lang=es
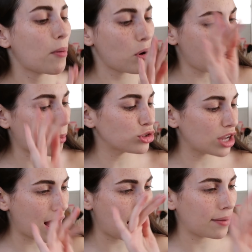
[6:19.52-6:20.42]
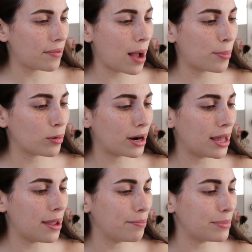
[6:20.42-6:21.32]
vamos, vamos a,
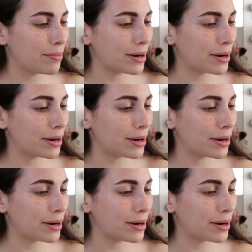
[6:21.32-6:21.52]
probar en mi